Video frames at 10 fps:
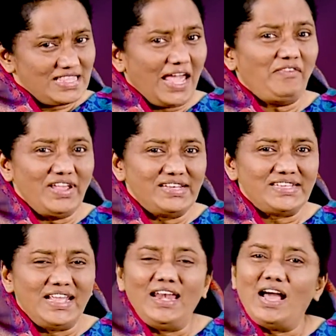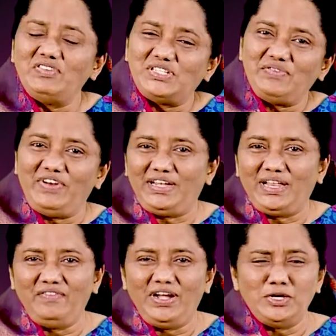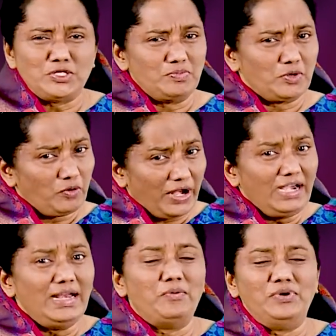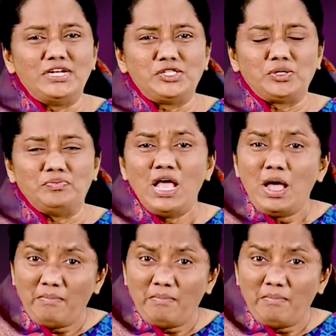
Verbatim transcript: தேவையற்ற எல்லாவற்றையும் வெட்டி வீழ்த்தும் குறைகளை உணர்த்தும்